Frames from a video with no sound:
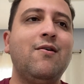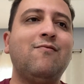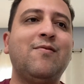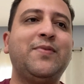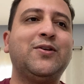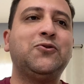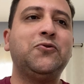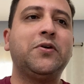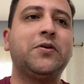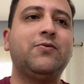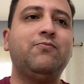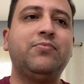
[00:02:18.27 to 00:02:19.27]
uma
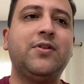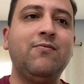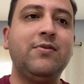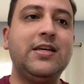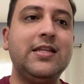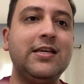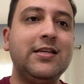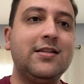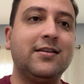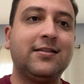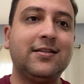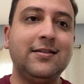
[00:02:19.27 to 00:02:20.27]
pessoa tão
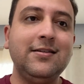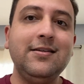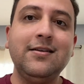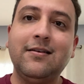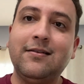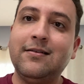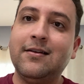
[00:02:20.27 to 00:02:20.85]
querida assim.